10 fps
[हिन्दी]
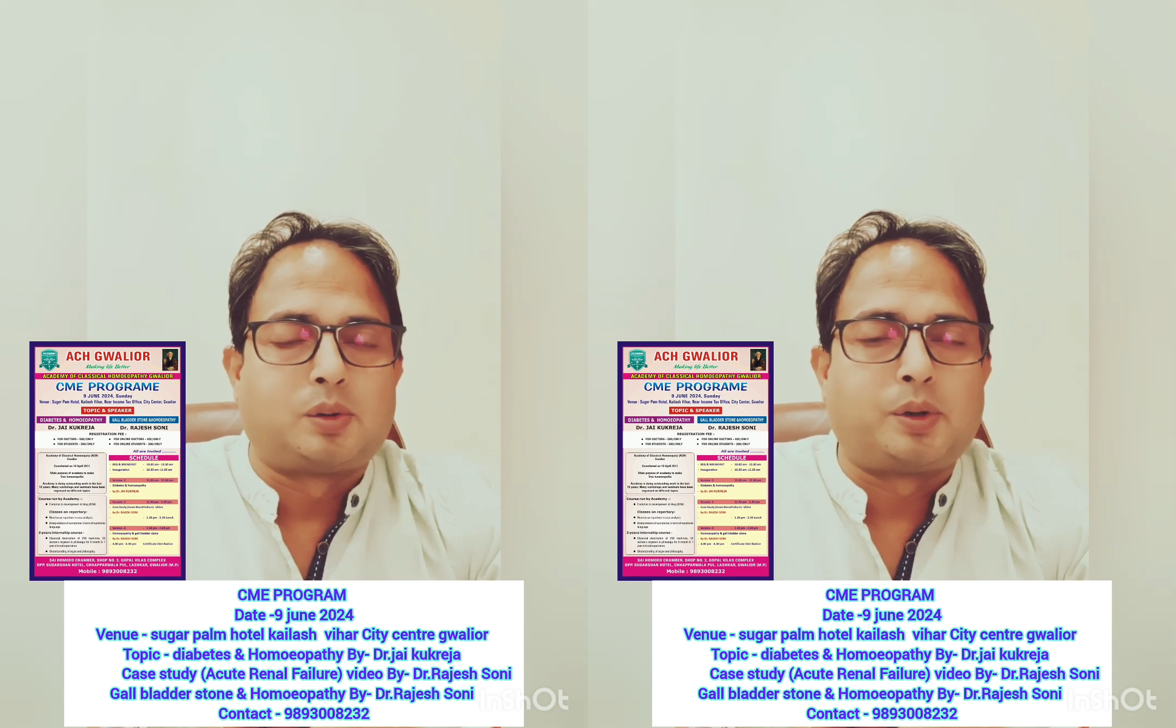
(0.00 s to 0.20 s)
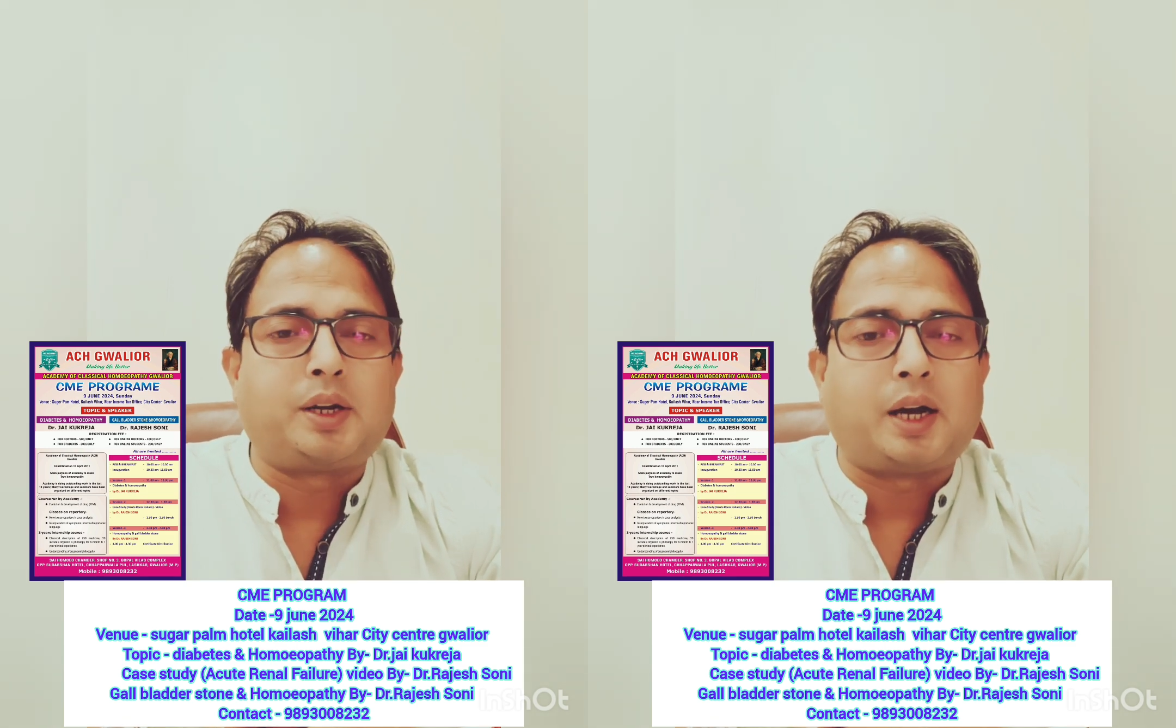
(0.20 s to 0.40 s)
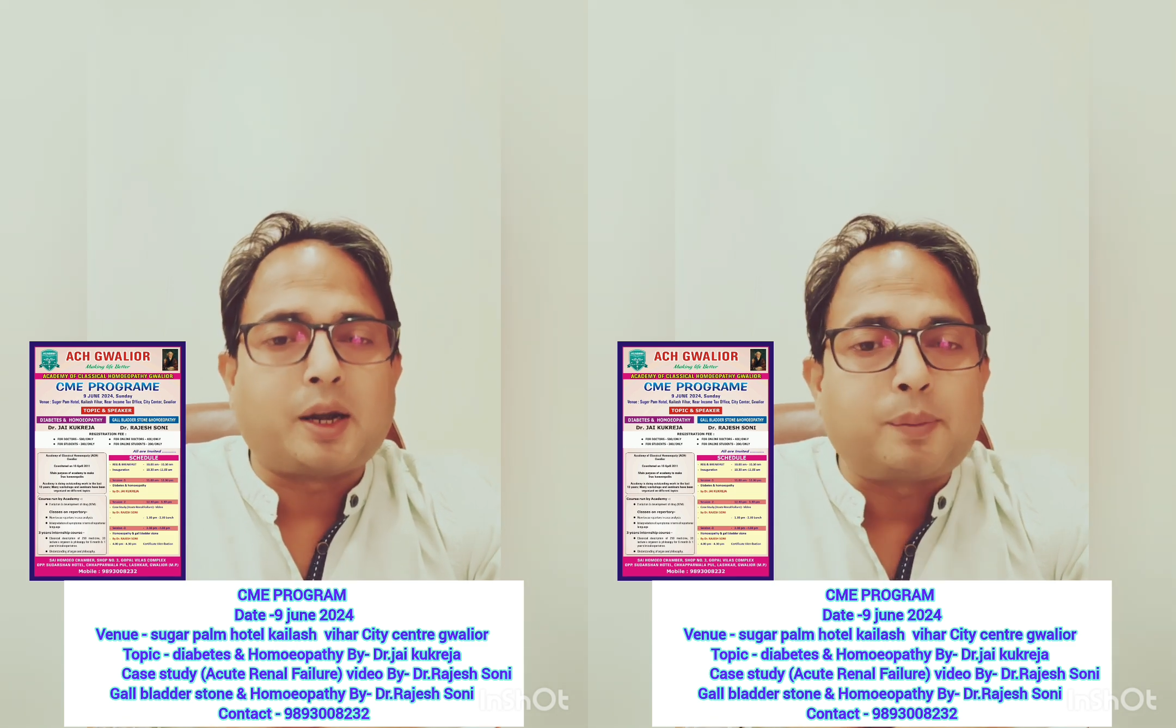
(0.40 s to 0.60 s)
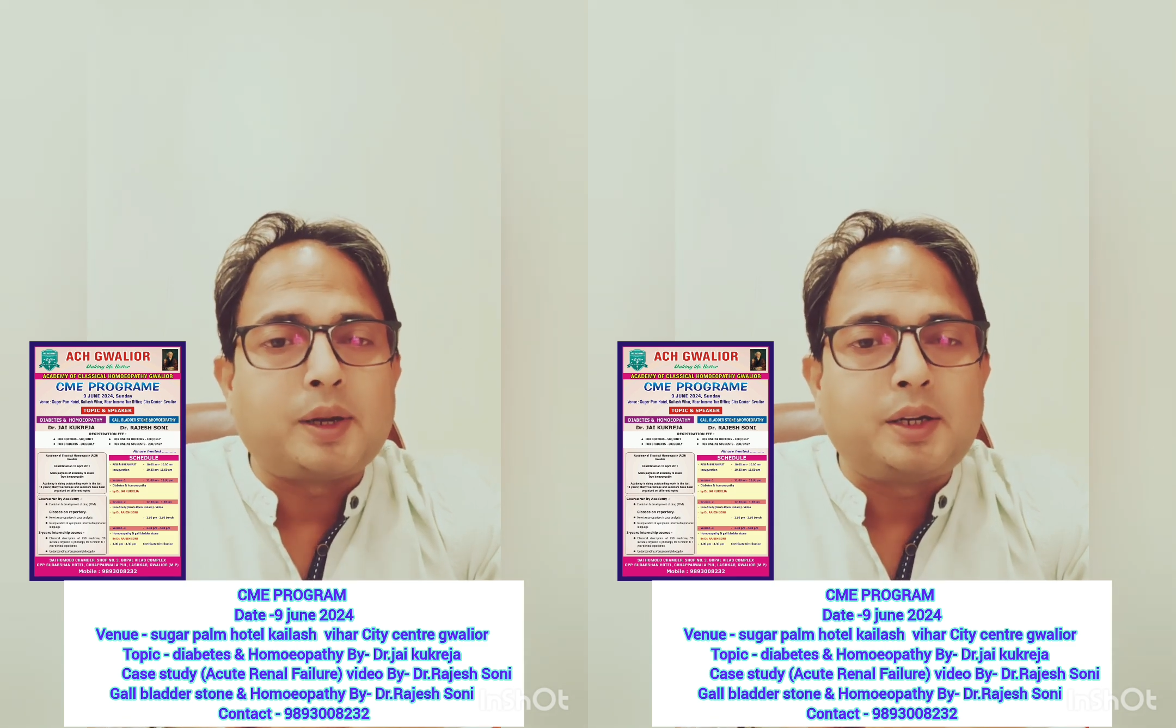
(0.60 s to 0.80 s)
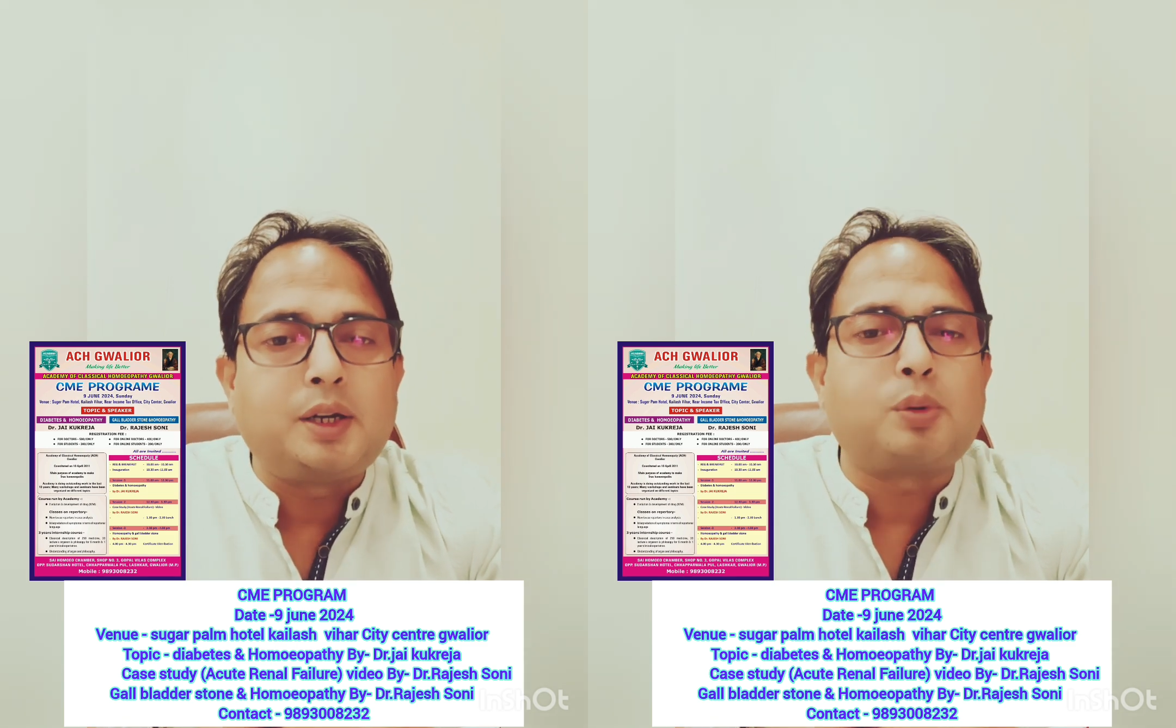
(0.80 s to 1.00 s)
और ये हर
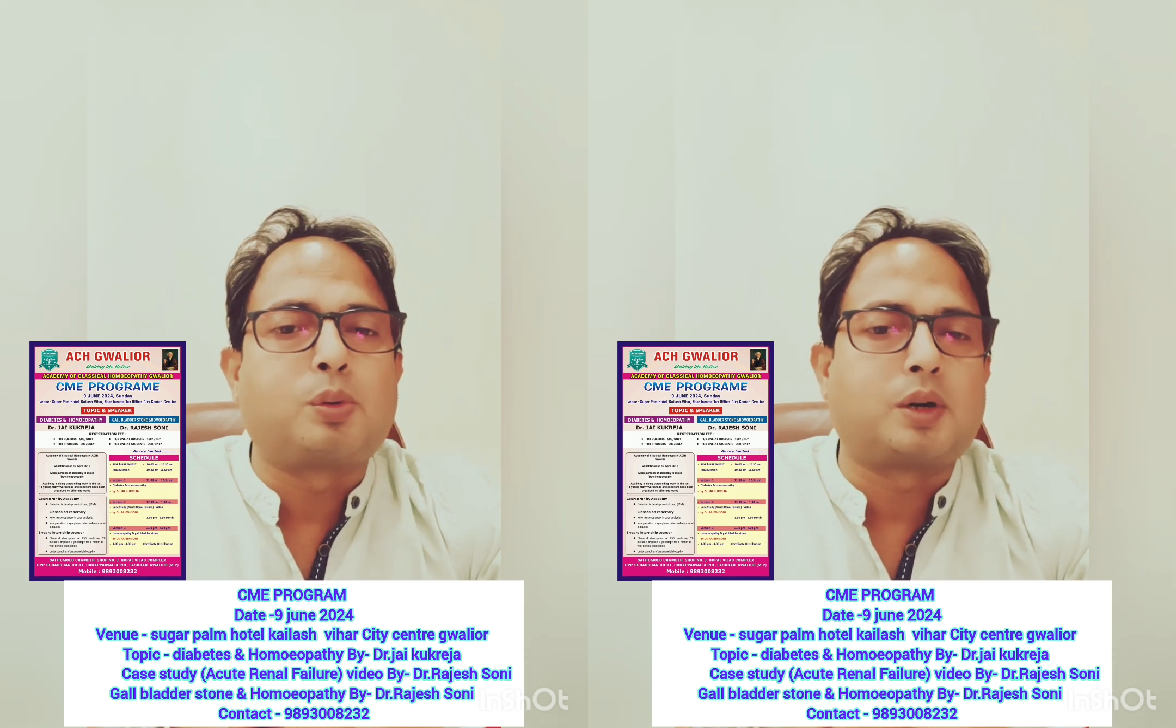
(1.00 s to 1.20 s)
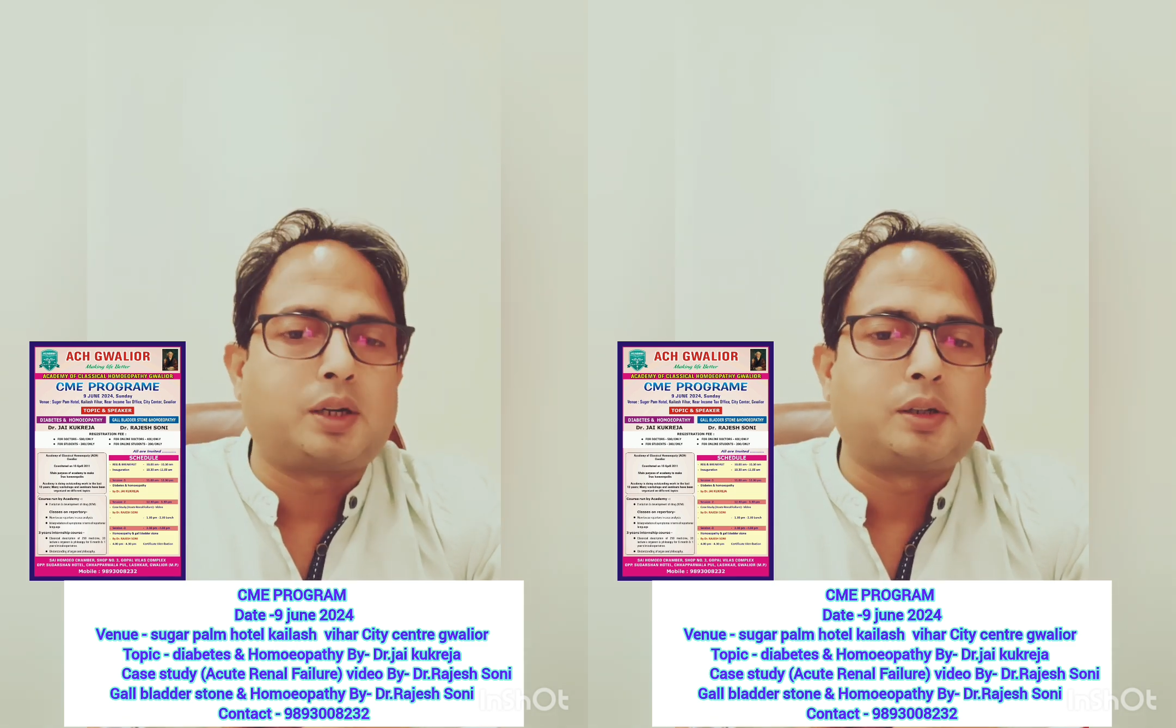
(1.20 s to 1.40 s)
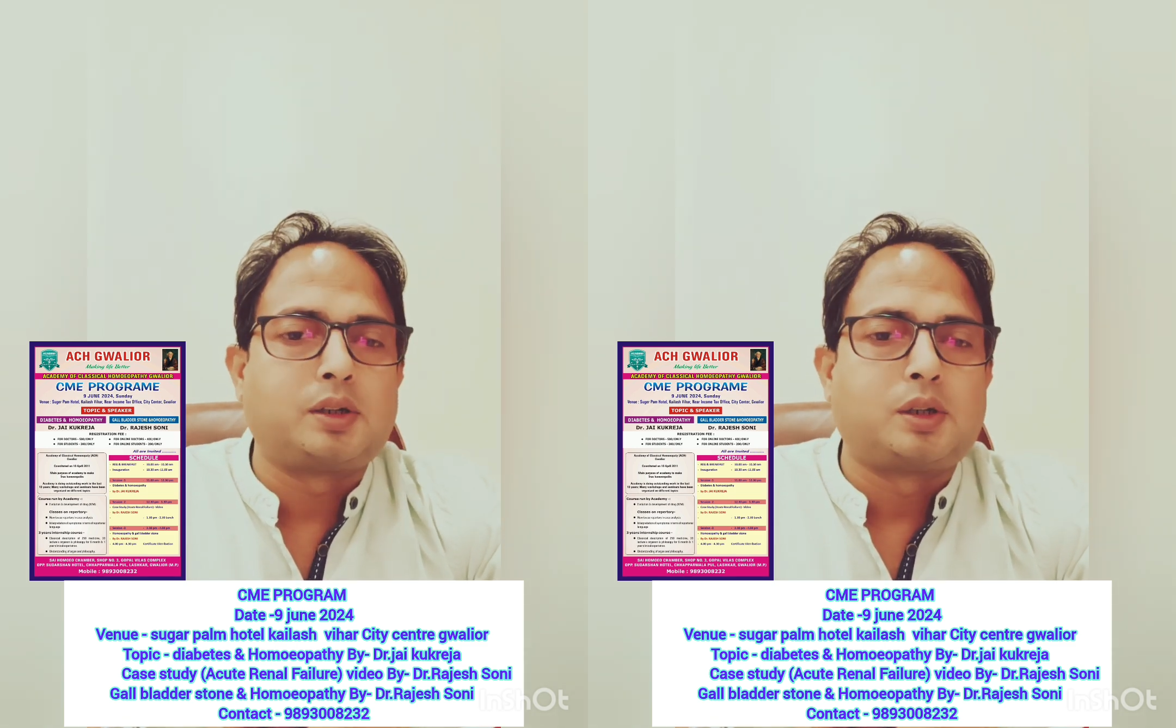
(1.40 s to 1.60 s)
महीने होगा